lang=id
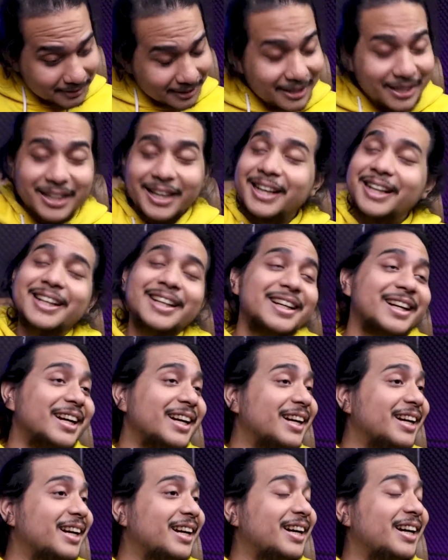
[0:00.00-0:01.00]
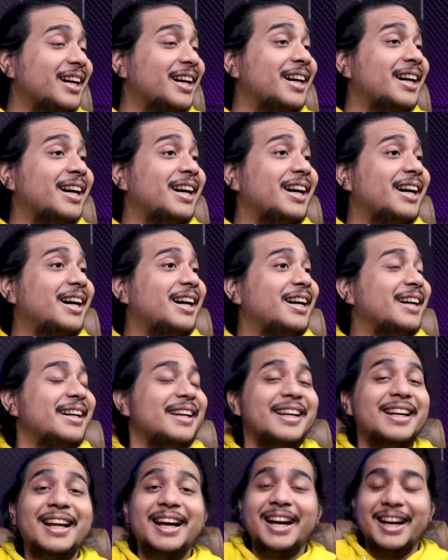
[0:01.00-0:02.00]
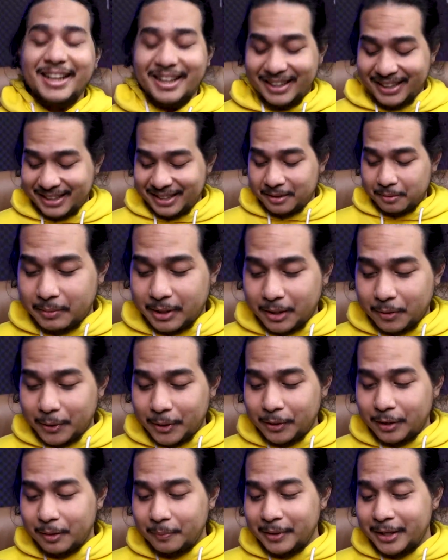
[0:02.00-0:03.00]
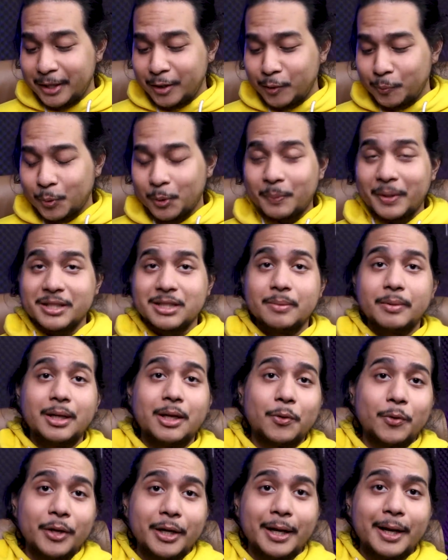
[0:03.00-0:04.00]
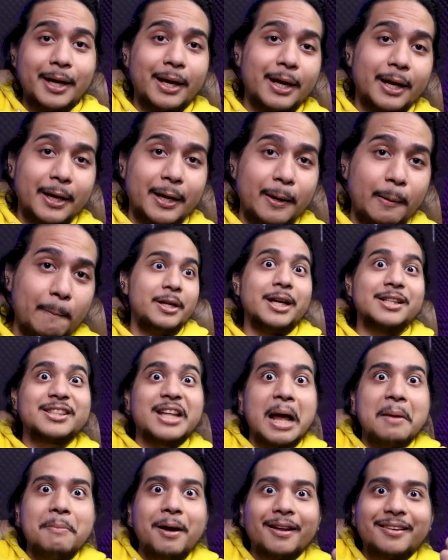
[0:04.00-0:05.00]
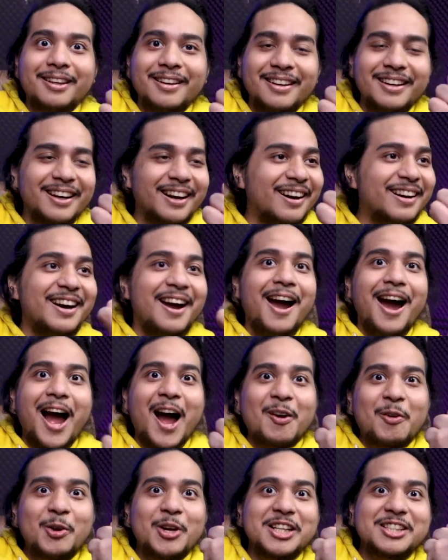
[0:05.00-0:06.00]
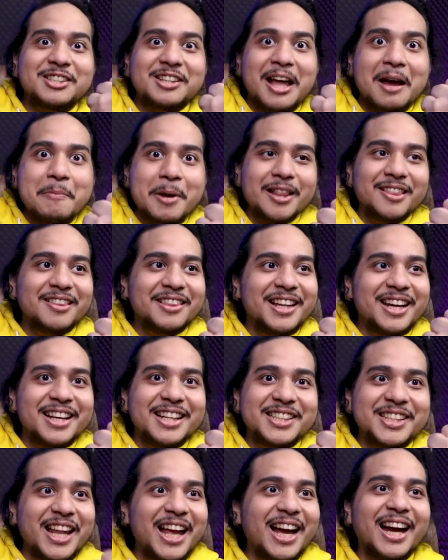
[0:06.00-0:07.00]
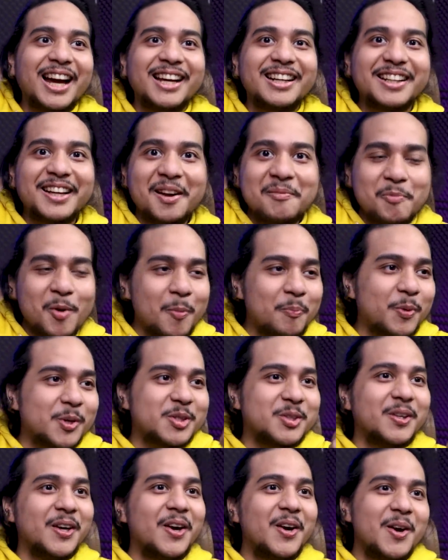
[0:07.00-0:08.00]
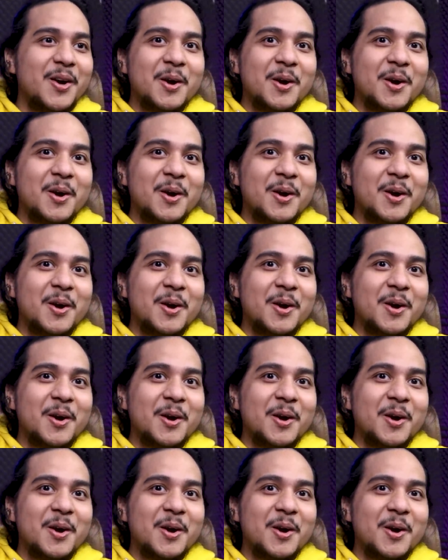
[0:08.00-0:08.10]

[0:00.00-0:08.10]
Gila. Gila, gila. By the way udah lebih dari 24 jam dan akunnya nggak hilang ya. Dia selamat akunnya selamat dari serangan K-popers.